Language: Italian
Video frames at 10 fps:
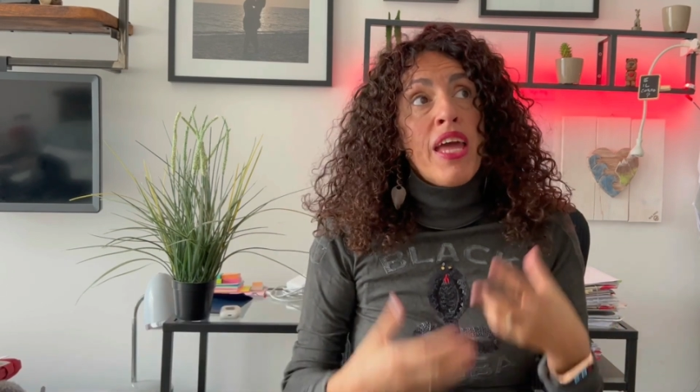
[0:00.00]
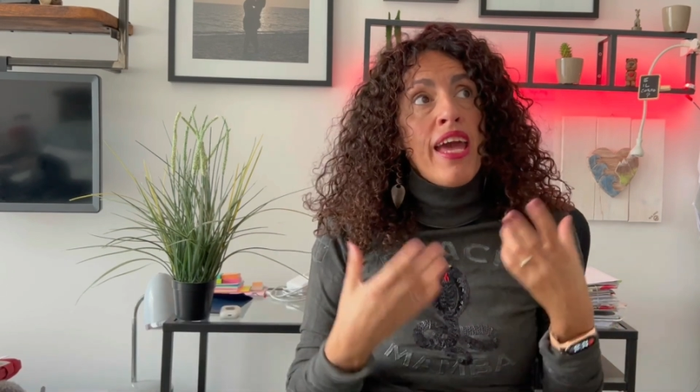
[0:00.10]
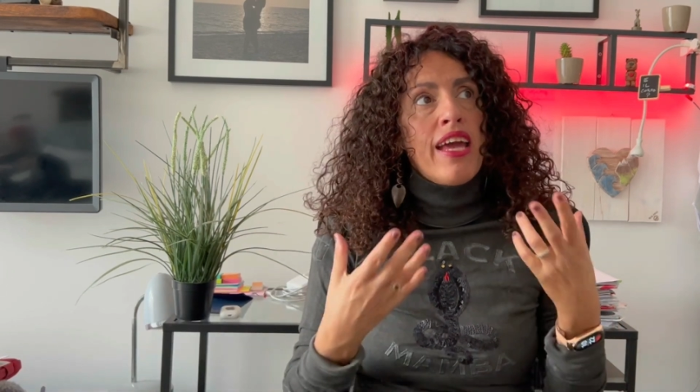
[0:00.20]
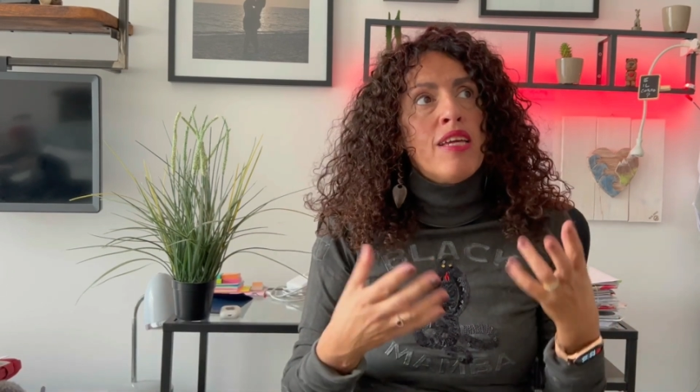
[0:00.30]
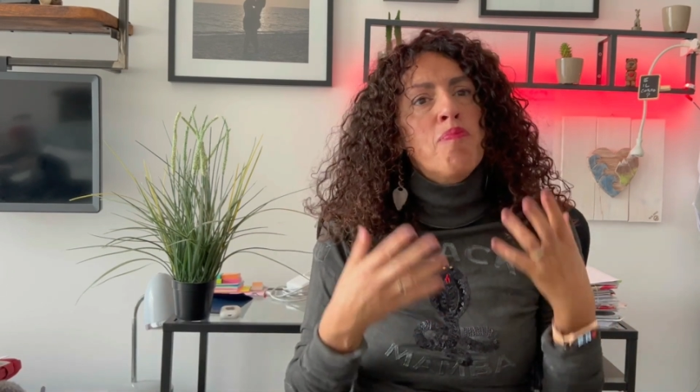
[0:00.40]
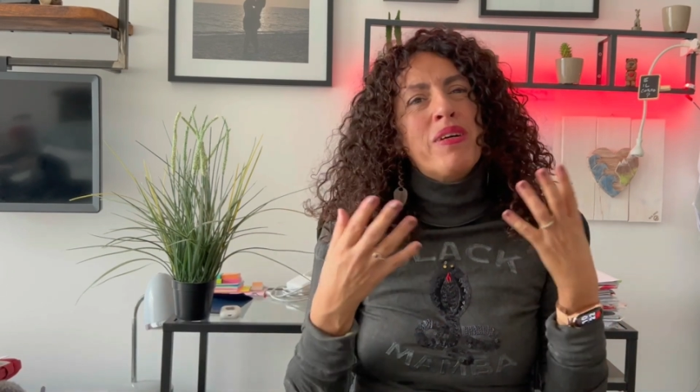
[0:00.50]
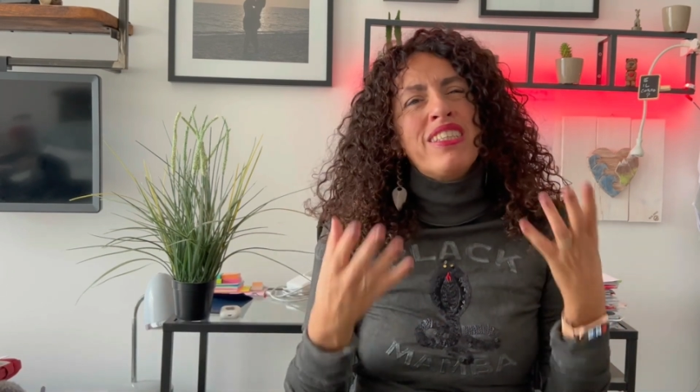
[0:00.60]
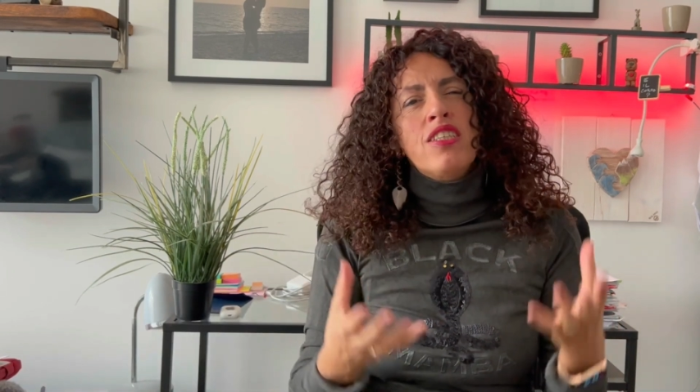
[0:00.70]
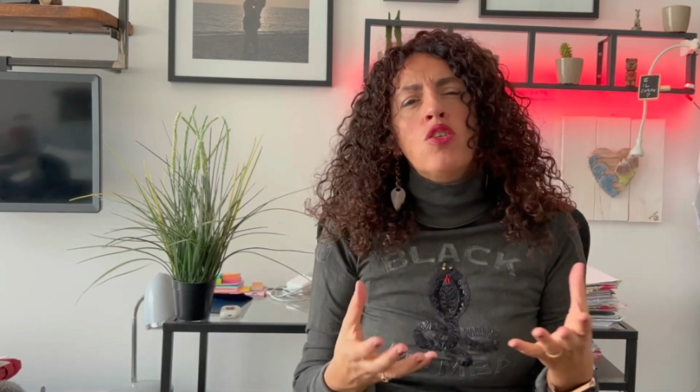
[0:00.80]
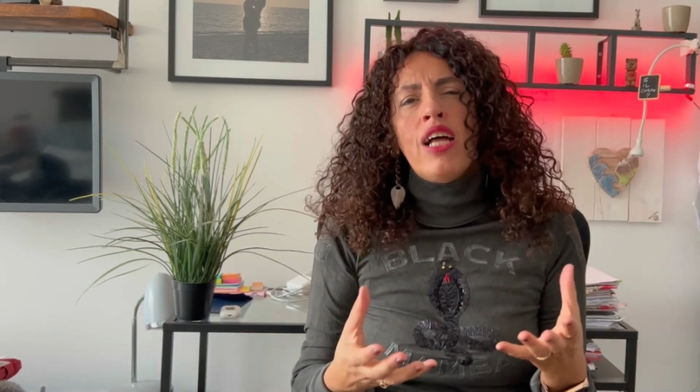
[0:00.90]
e in
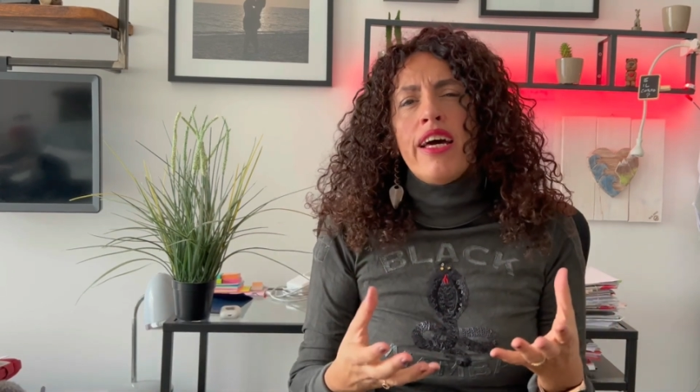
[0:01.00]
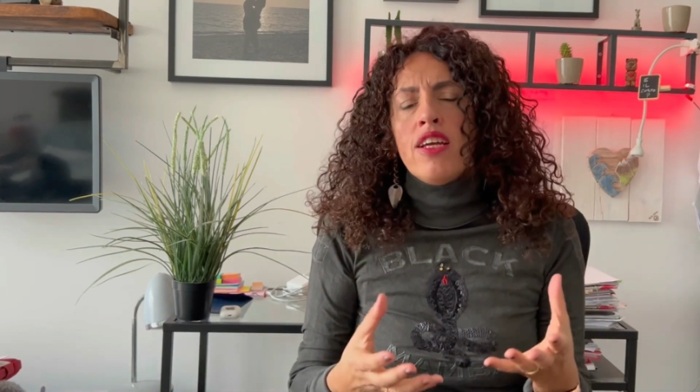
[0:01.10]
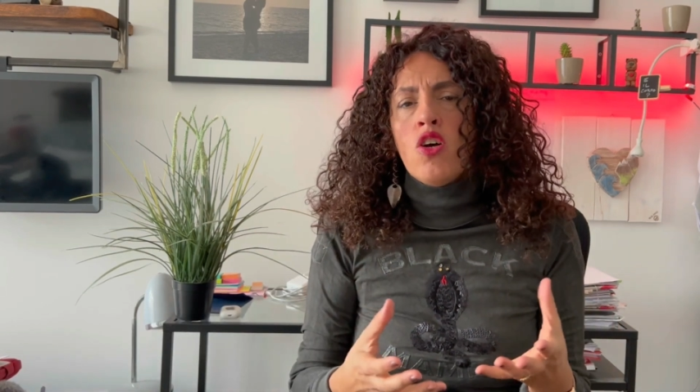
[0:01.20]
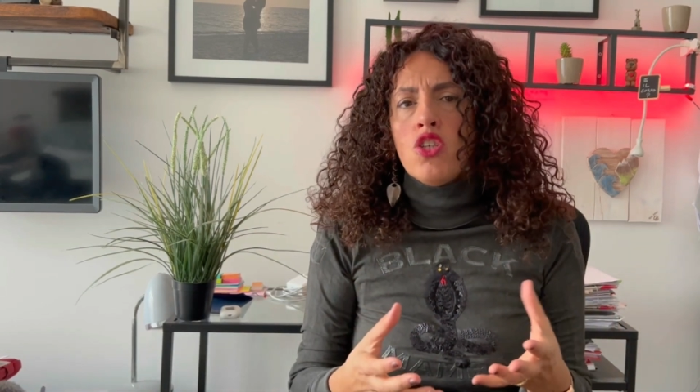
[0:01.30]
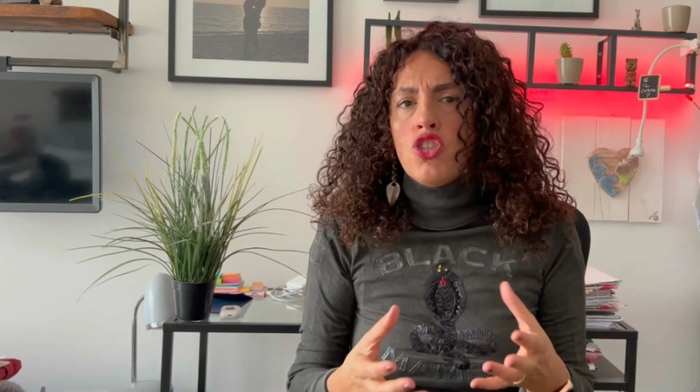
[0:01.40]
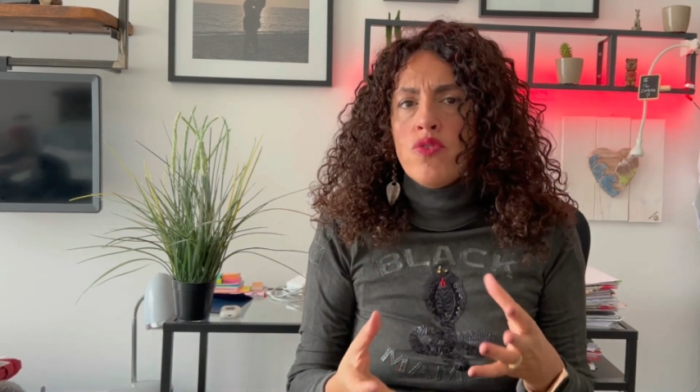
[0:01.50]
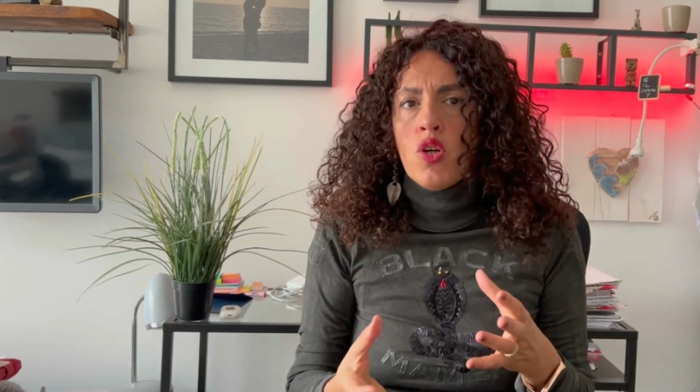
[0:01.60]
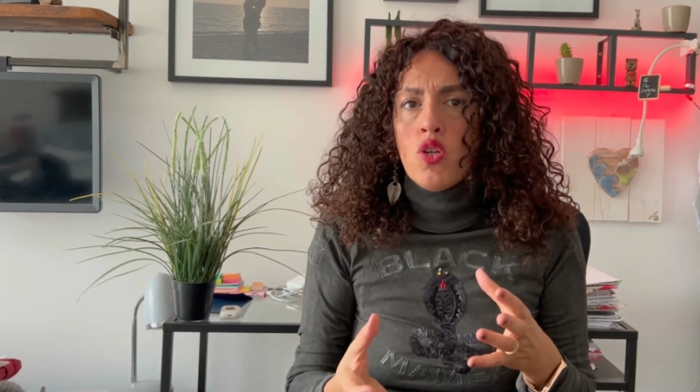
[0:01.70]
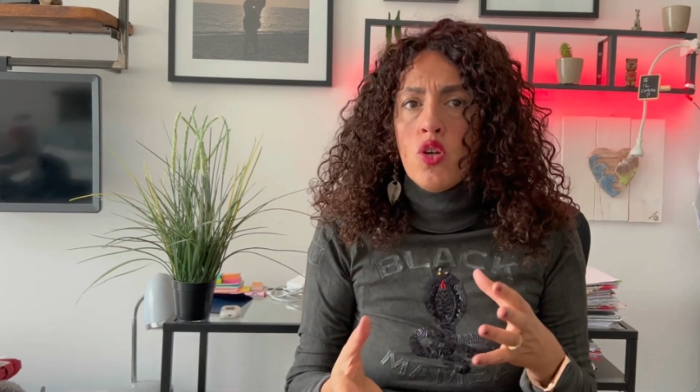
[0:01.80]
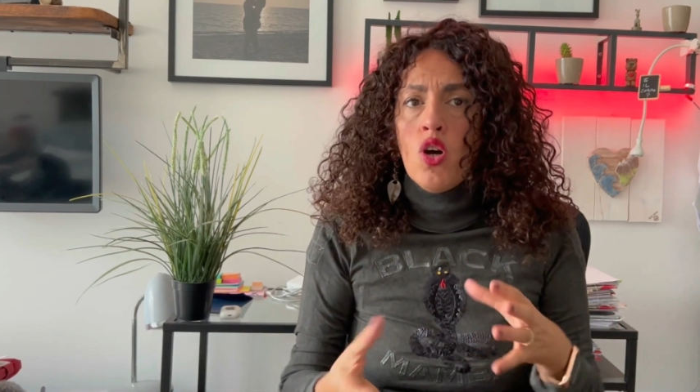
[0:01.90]
particolare oggi
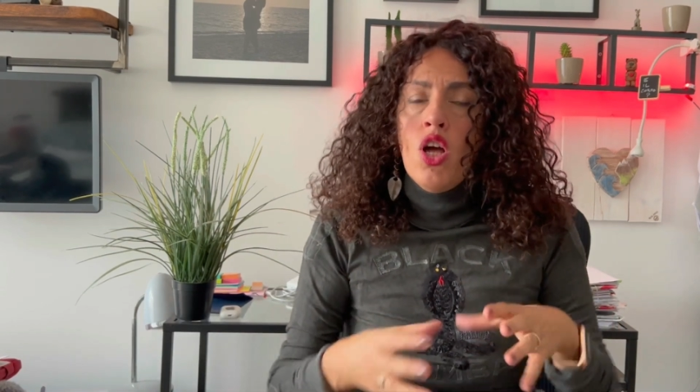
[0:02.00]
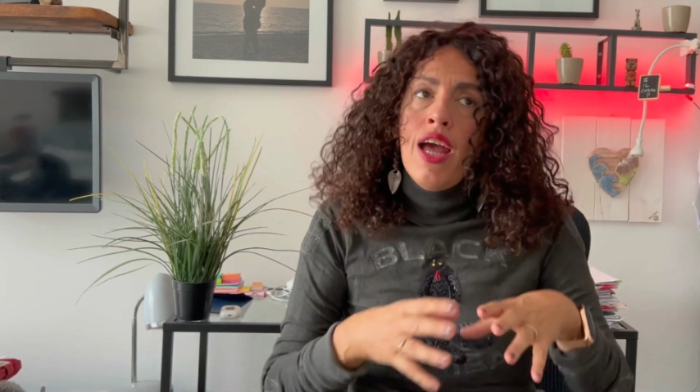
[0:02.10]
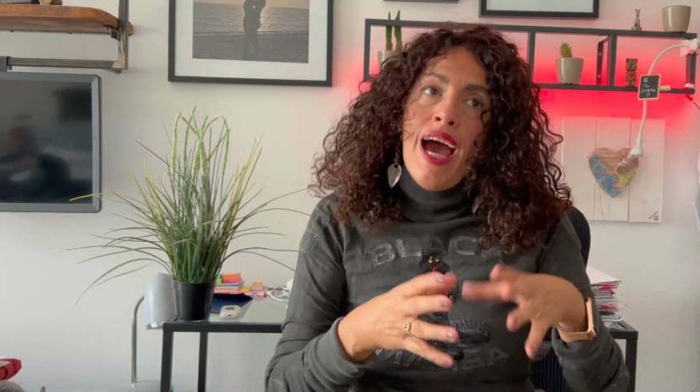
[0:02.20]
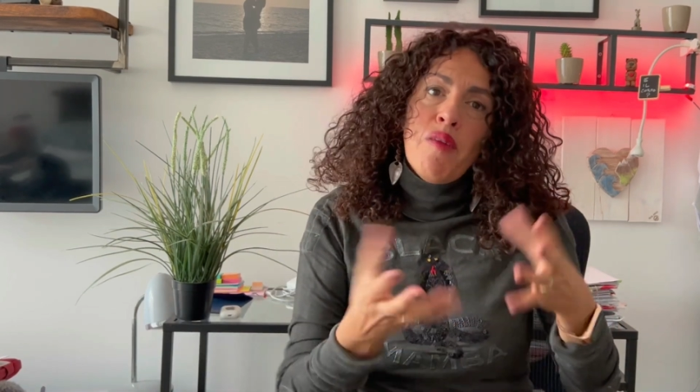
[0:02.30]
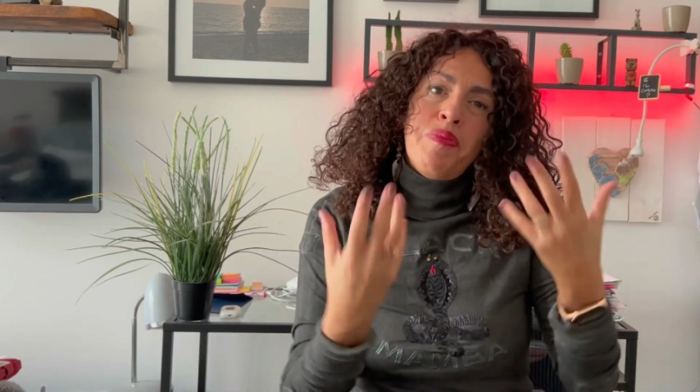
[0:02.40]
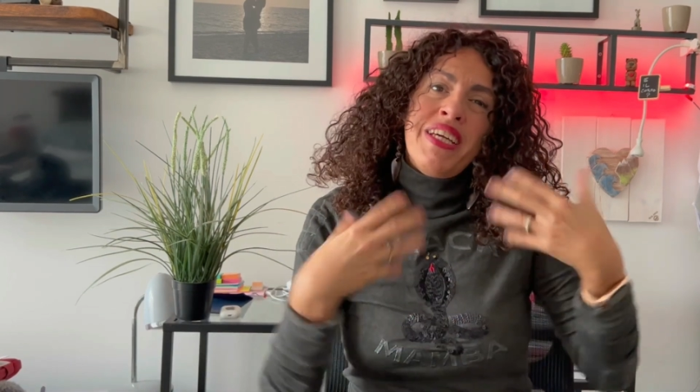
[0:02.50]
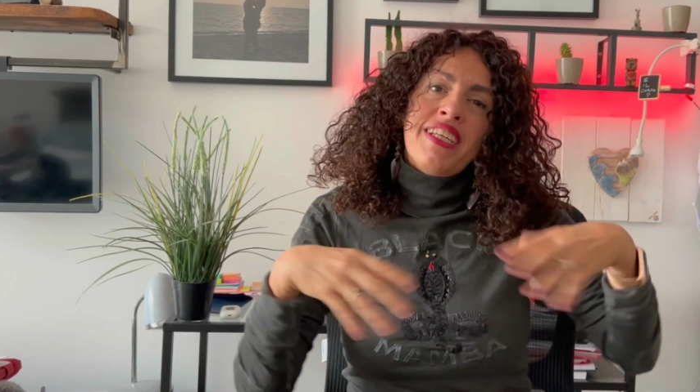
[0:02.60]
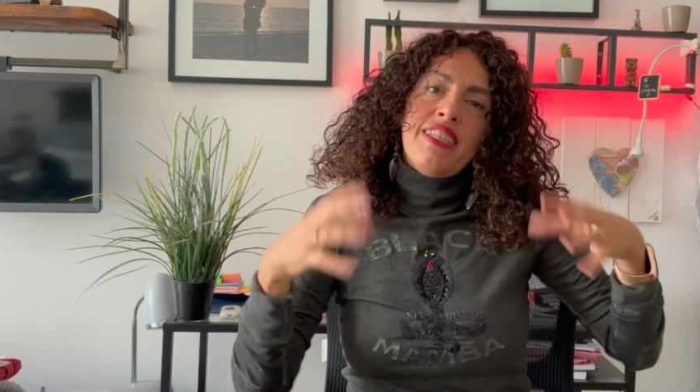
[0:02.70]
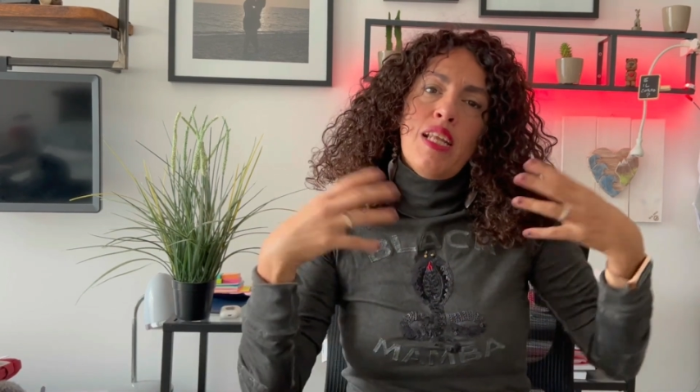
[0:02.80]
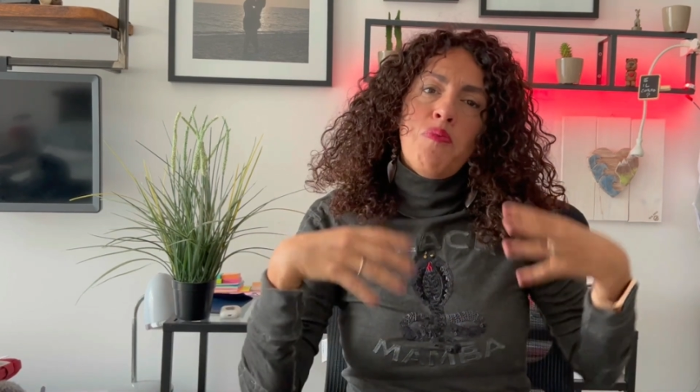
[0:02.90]
voglio
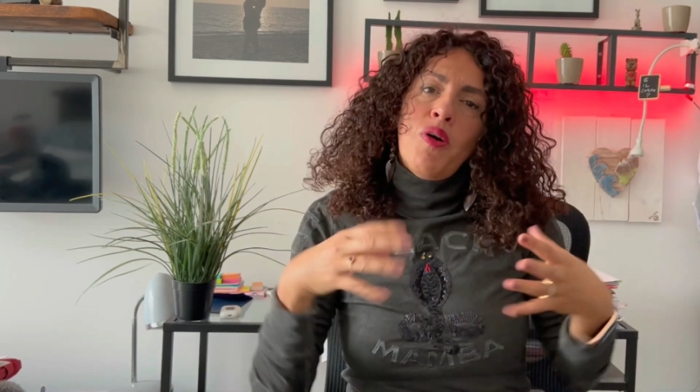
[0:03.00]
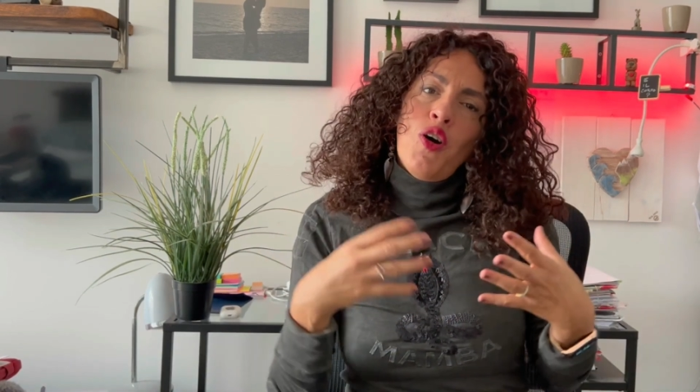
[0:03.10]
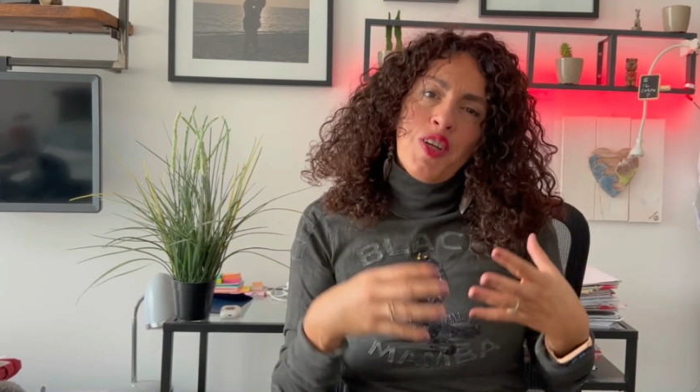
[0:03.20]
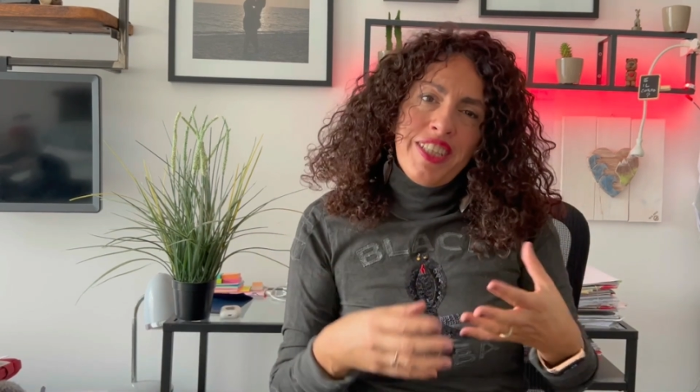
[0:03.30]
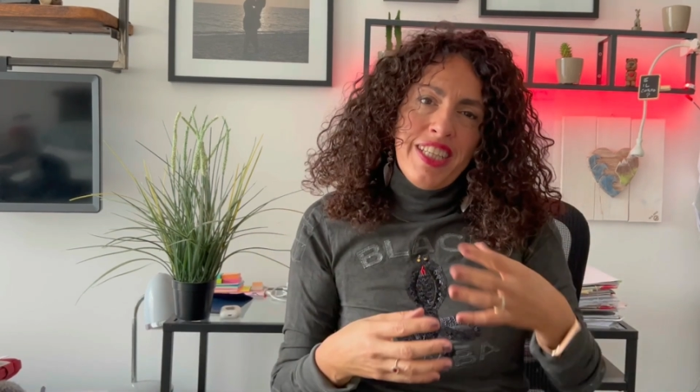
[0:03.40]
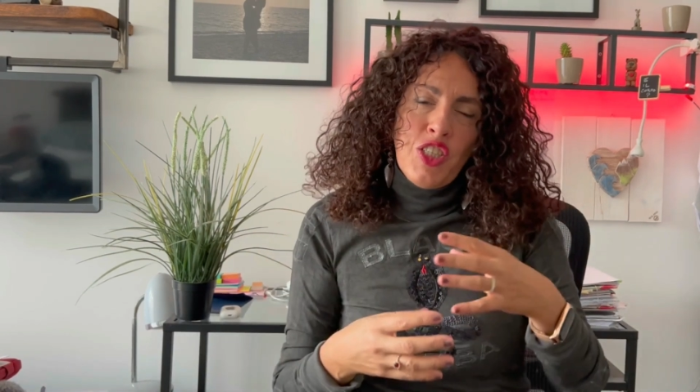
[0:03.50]
aprirti le porte,